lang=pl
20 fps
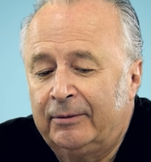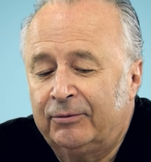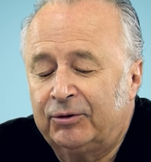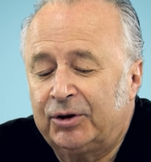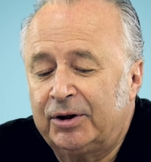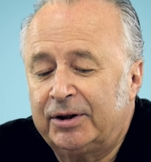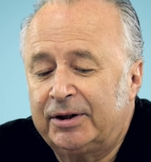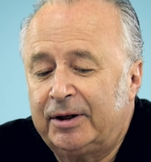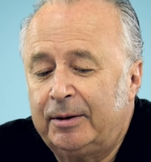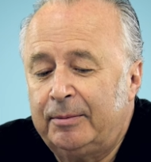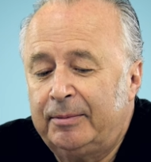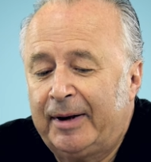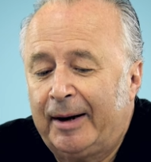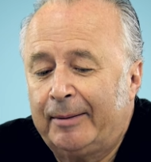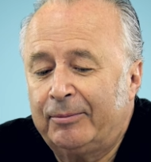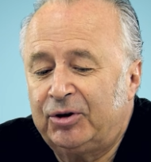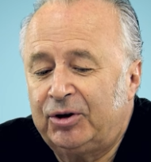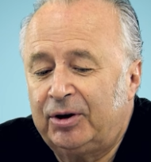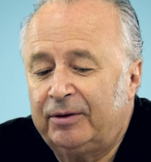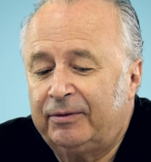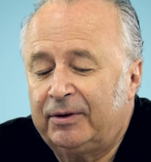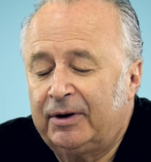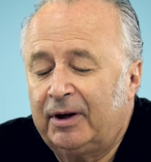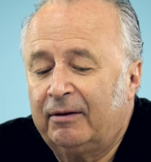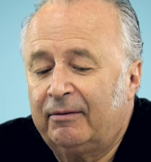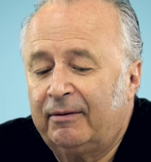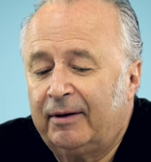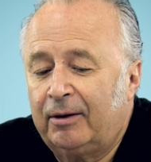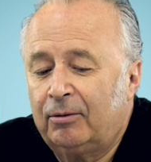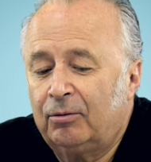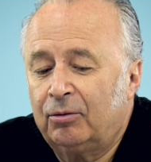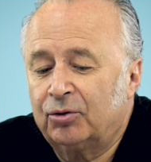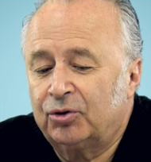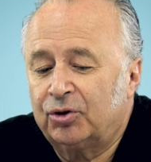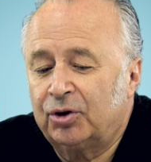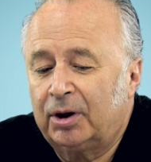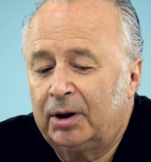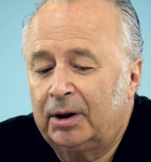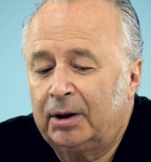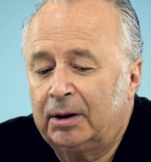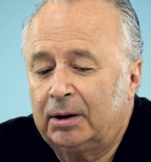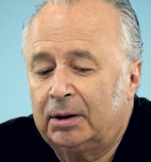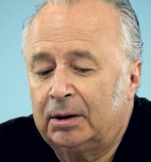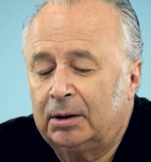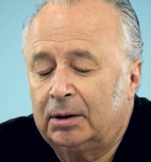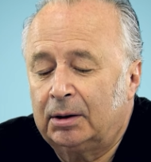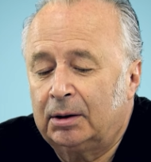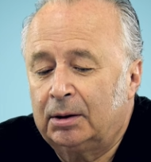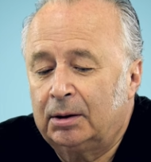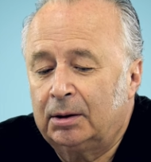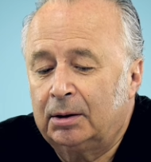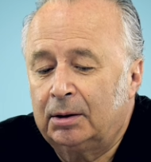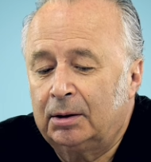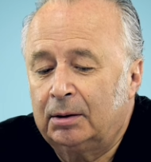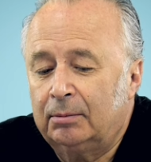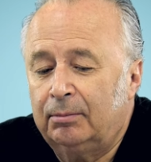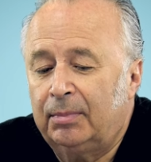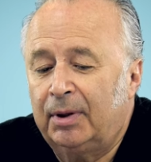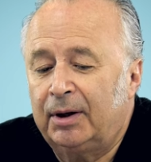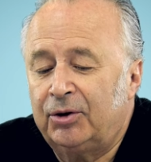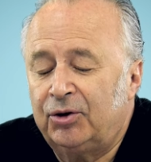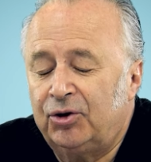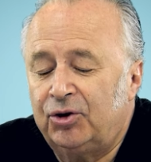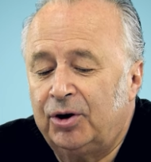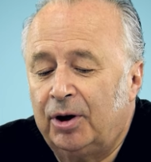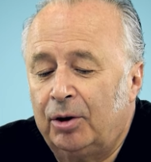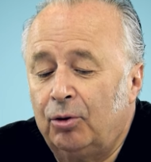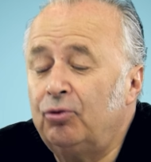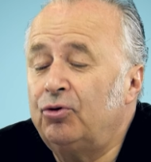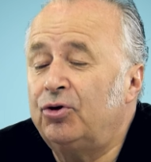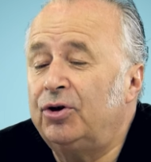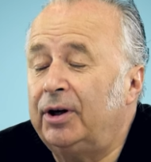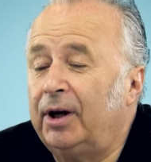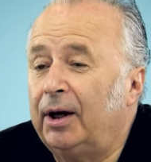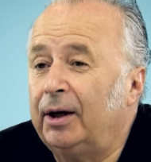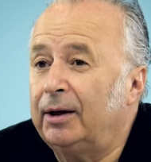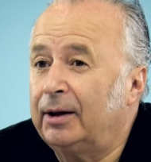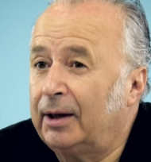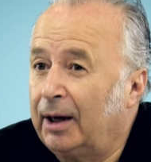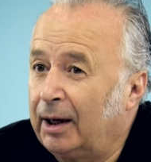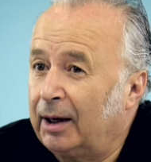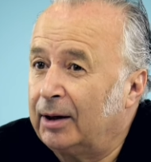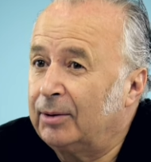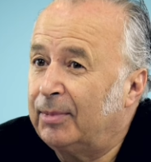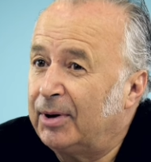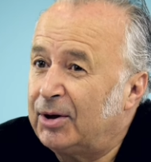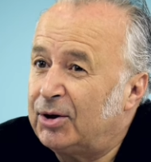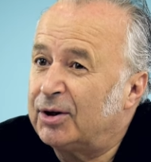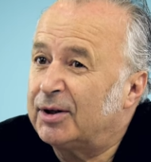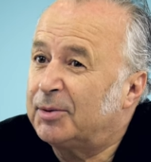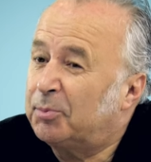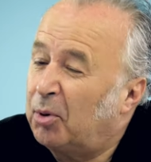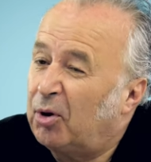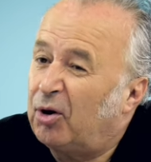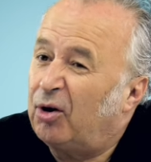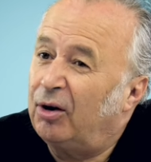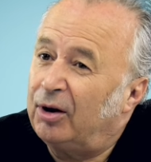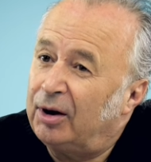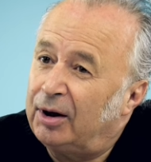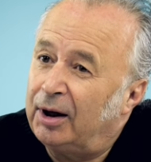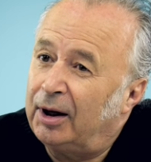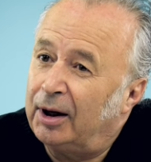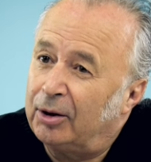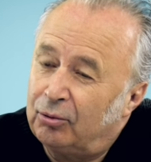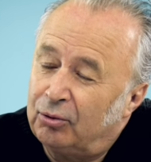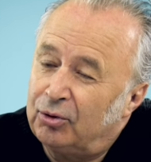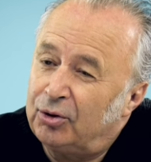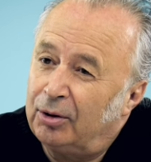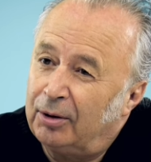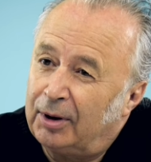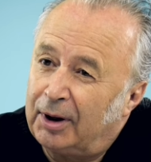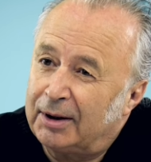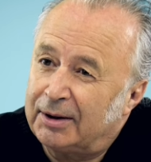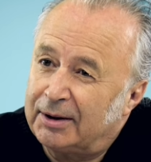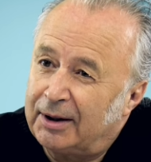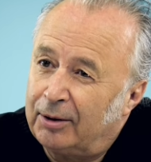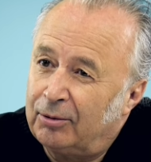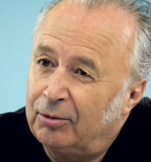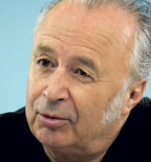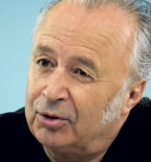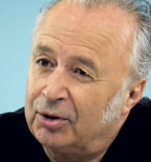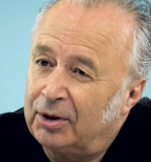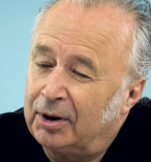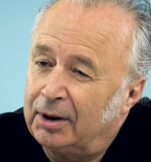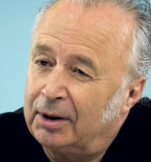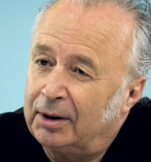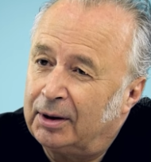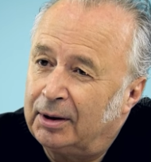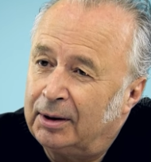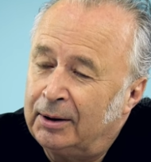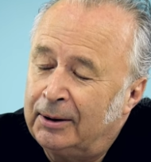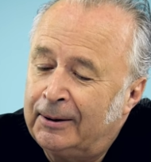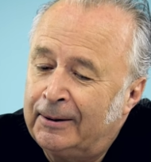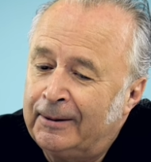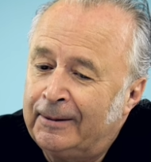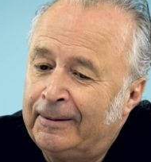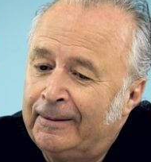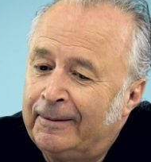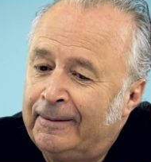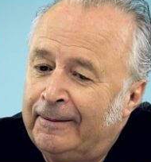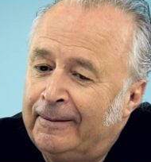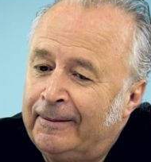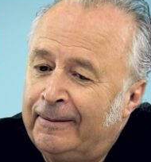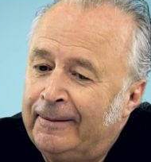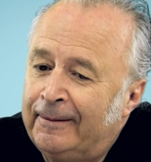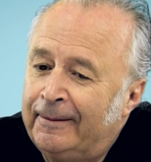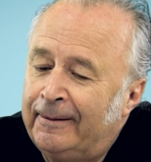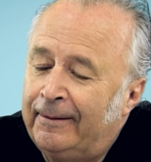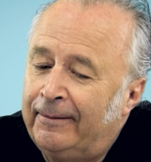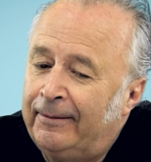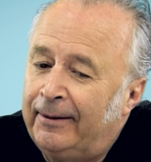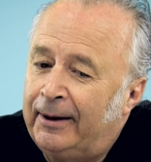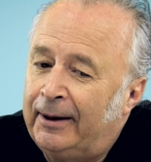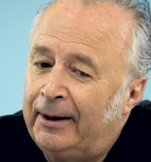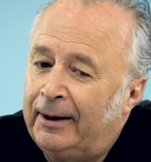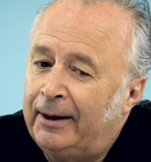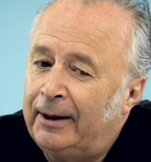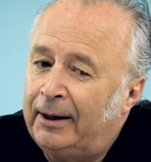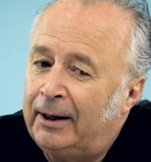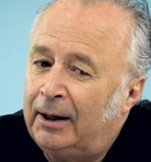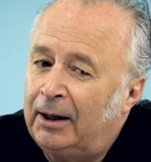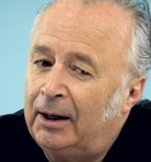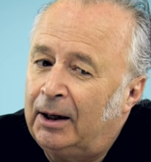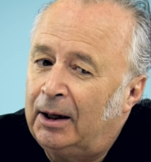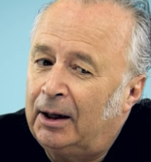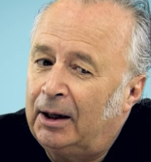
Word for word: wszystkim nam się wydawało, że będzie luźniej, tak? będzie spokojniej, a tu się okazało, że a,